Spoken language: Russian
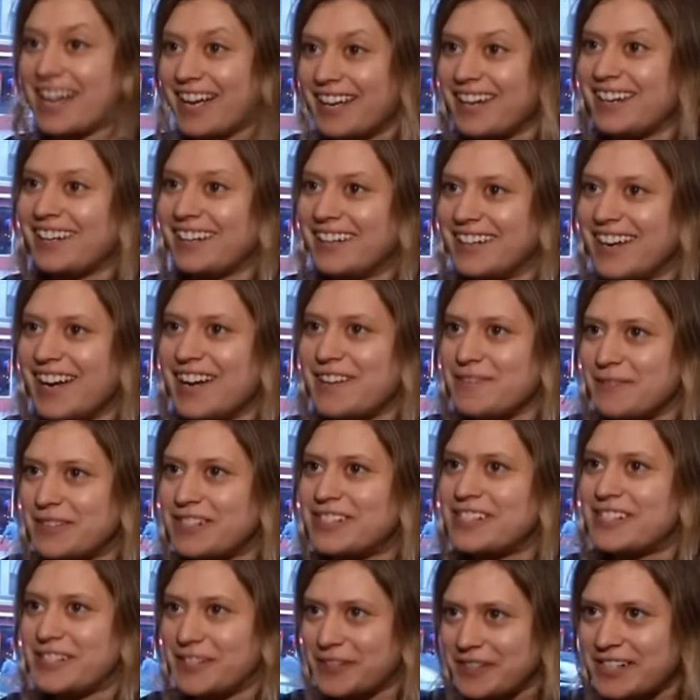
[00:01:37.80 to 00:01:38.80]
Я в таком
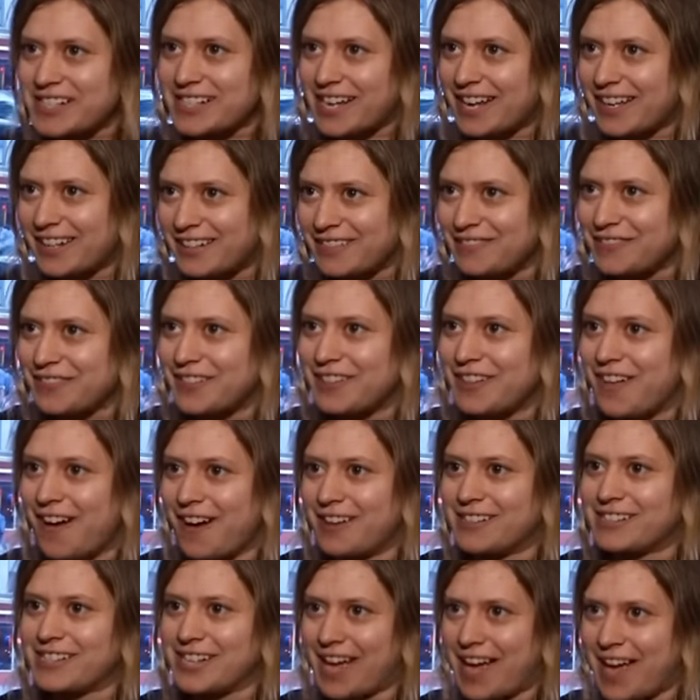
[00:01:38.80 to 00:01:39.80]
восторге, причем уже
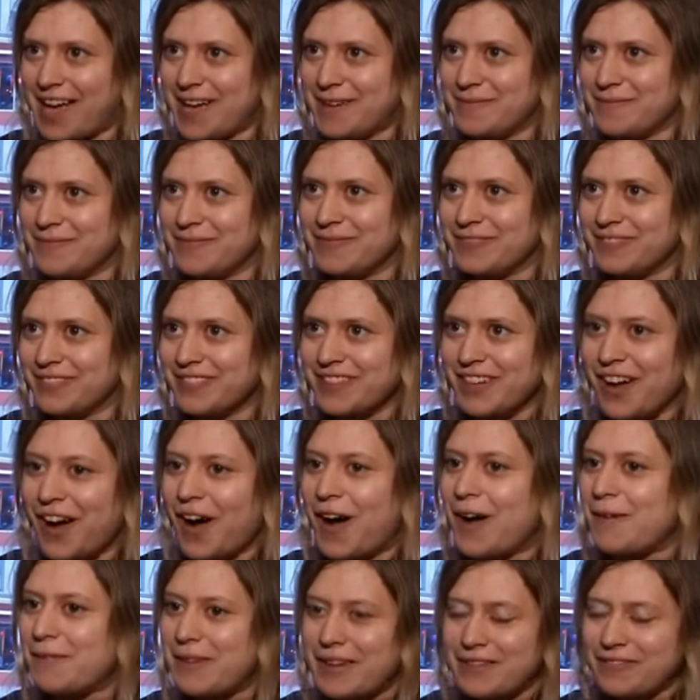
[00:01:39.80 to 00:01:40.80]
давно, говорит
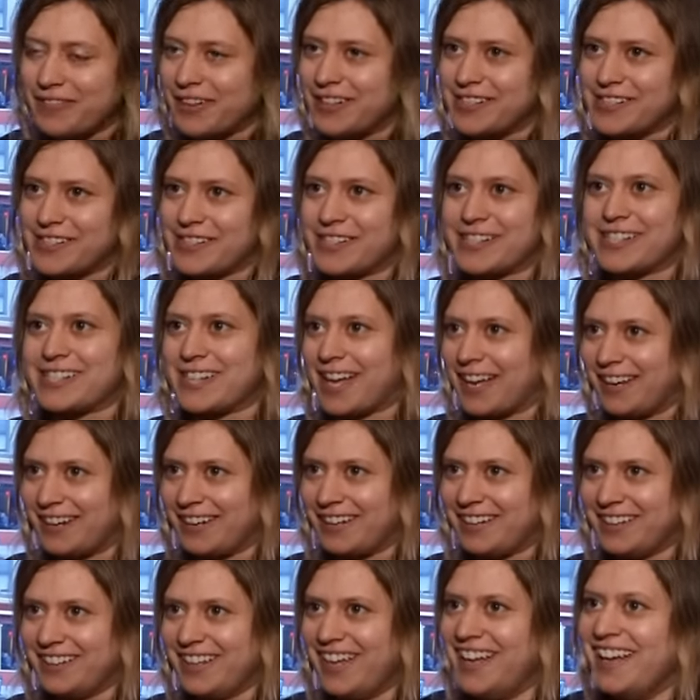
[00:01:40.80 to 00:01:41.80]
посетительница чайной.
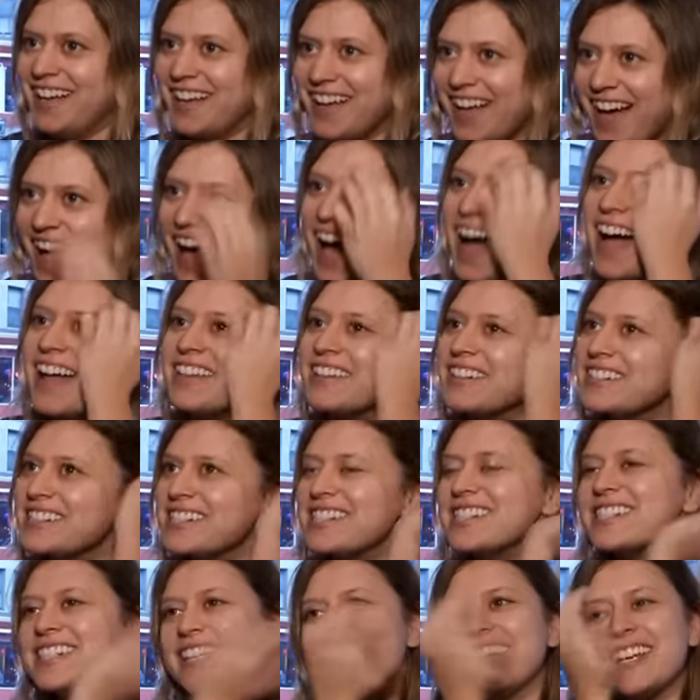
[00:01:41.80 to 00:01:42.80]
И все мои друзья
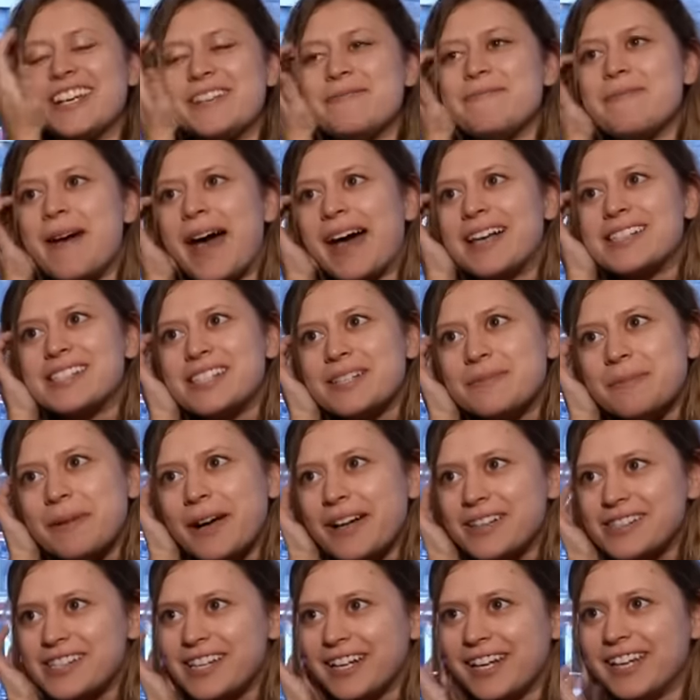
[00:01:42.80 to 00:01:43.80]
тоже. Я собираюсь
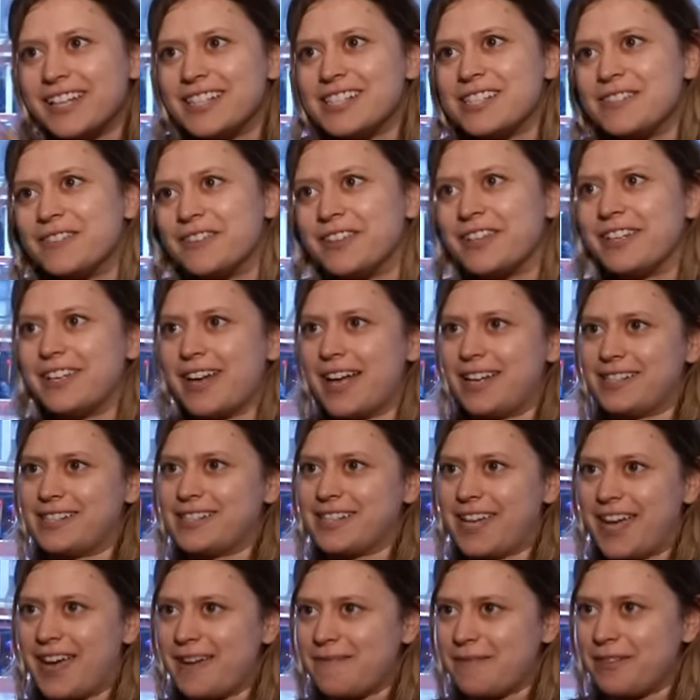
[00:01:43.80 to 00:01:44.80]
купить билеты на
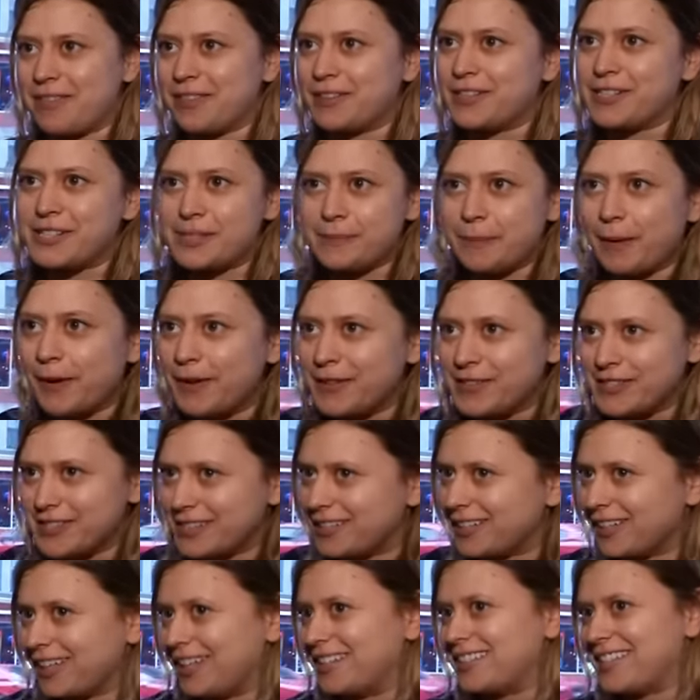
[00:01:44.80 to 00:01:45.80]
игру, которую они
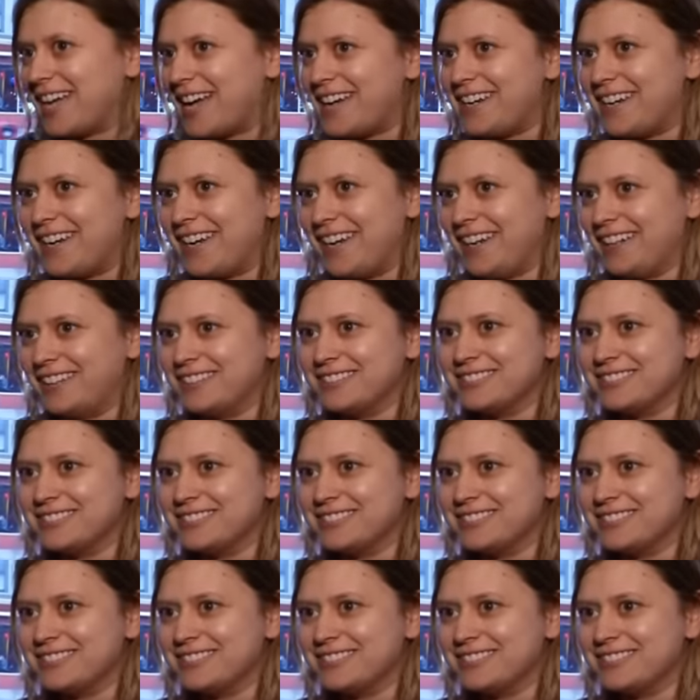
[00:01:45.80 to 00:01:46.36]
планируют посетить.